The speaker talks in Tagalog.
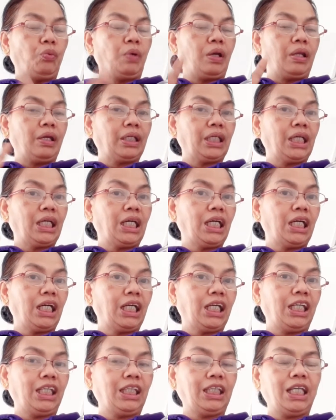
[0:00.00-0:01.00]
Walang
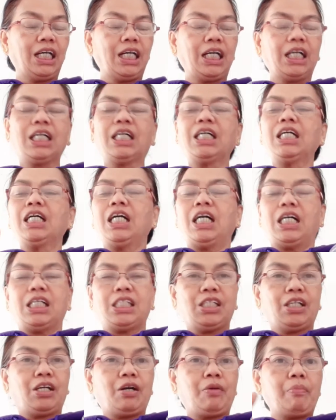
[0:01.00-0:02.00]
nakakakita. At
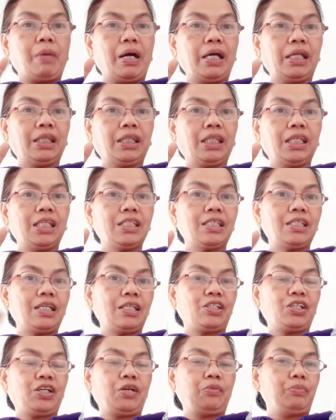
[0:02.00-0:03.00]
saka Martis at
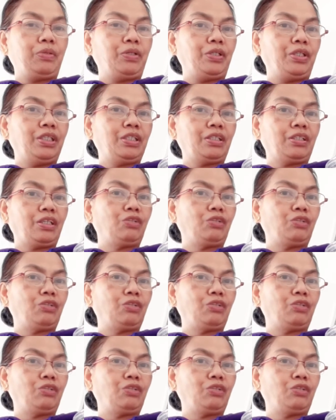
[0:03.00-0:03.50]
saka Bernice.